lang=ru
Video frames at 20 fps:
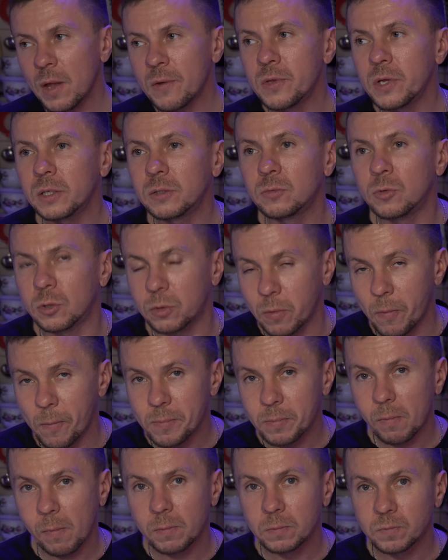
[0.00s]
Так вот,
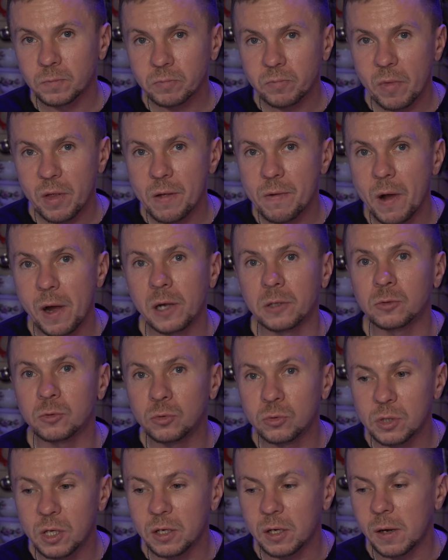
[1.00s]

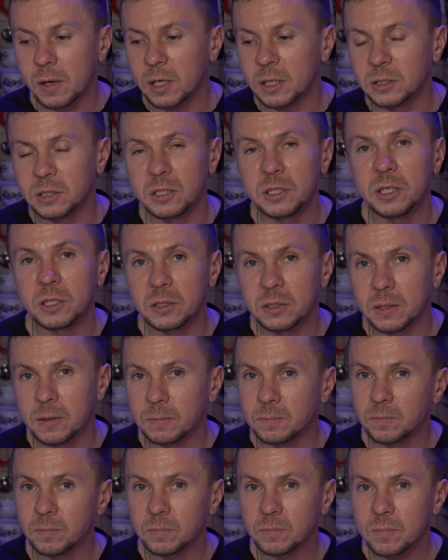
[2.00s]
откуда
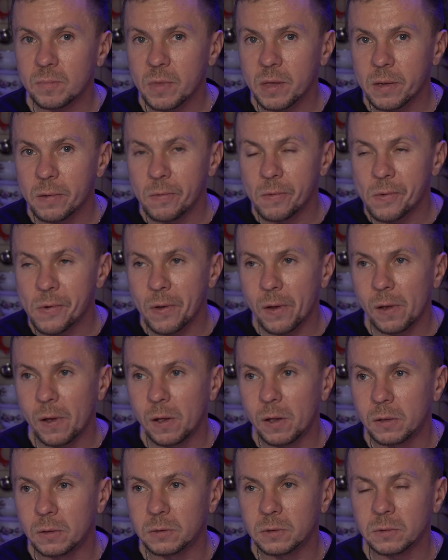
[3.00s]
конкретно
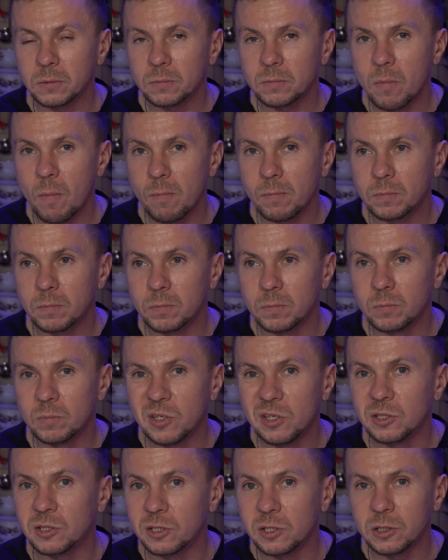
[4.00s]
э,
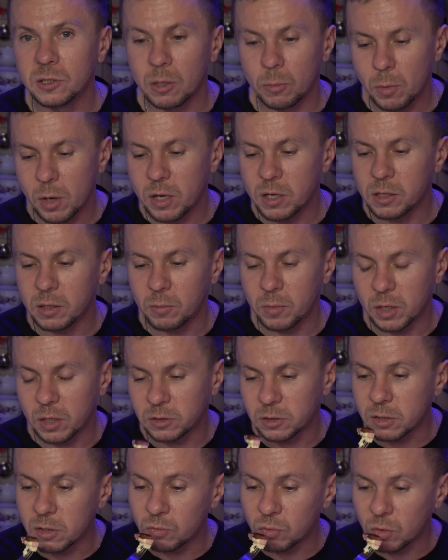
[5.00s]
были слиты мои номера
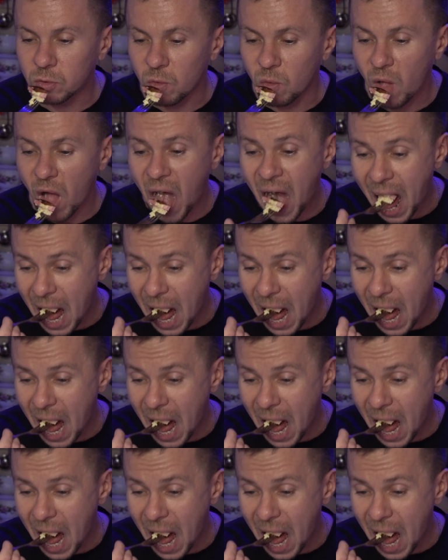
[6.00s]
телефона?